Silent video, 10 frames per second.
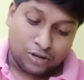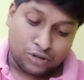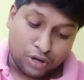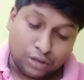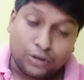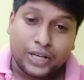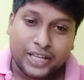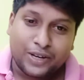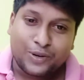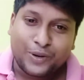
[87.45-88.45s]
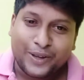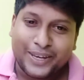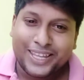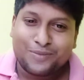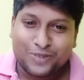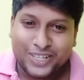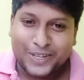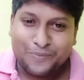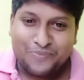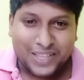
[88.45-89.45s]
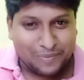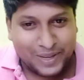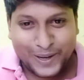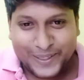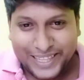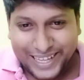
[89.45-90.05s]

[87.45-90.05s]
সকলের নয়নের মণি মিলনদা